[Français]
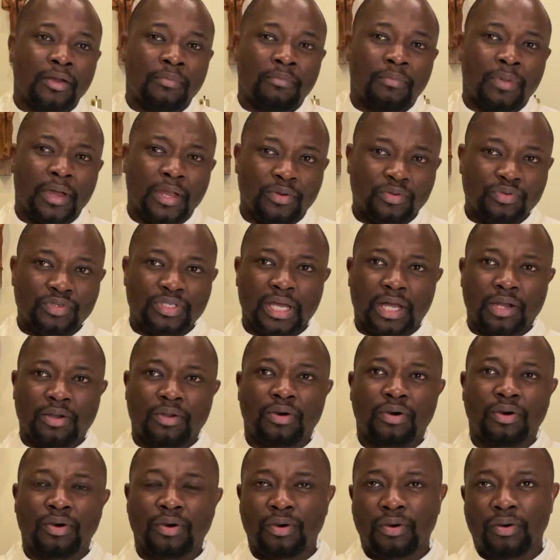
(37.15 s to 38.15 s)
mais nous
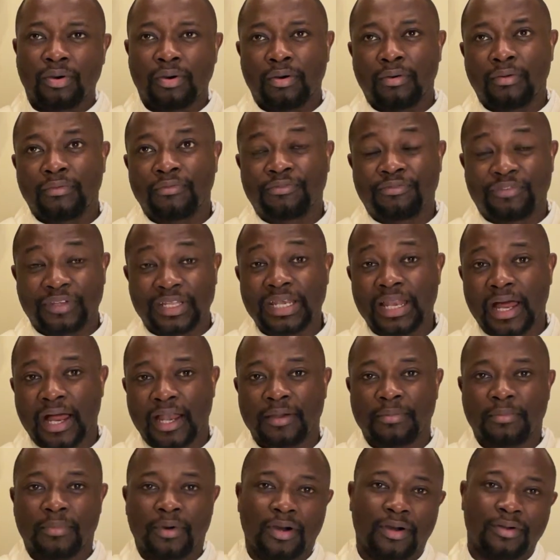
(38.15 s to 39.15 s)
allons
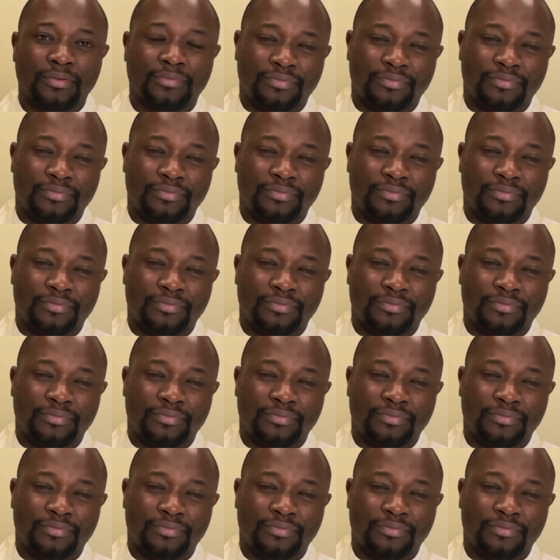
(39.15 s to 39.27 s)
finalement,